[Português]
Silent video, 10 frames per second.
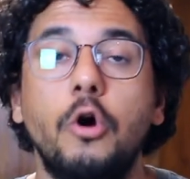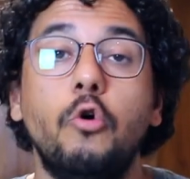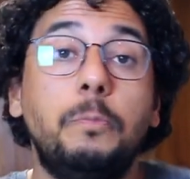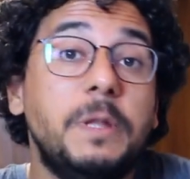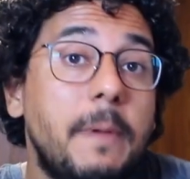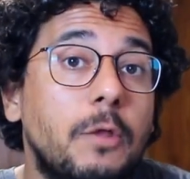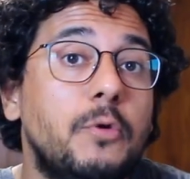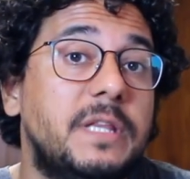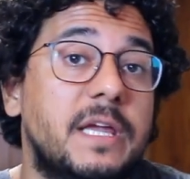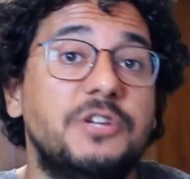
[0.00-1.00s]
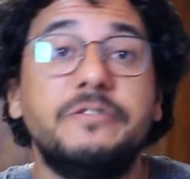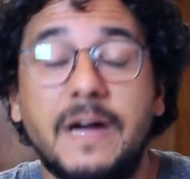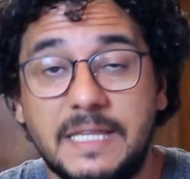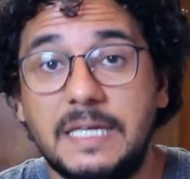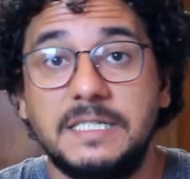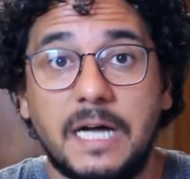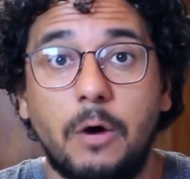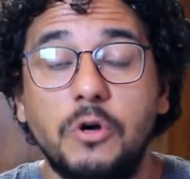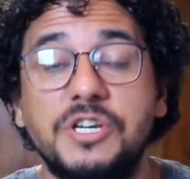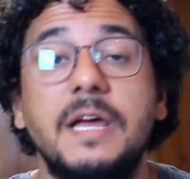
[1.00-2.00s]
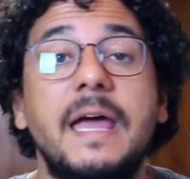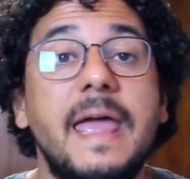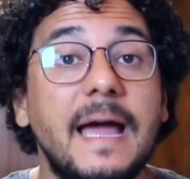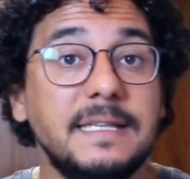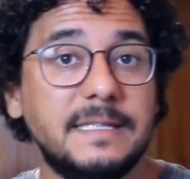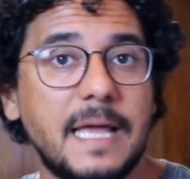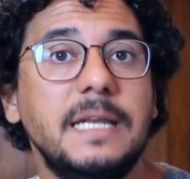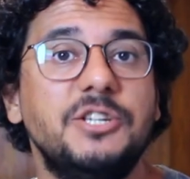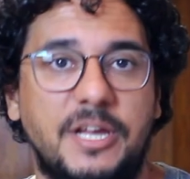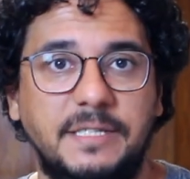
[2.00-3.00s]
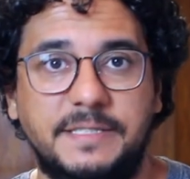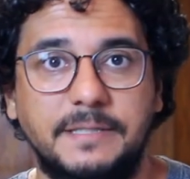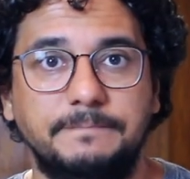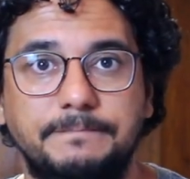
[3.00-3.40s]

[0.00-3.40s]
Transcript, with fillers: O primeiro item que a gente vai analisar hoje é a inteligência.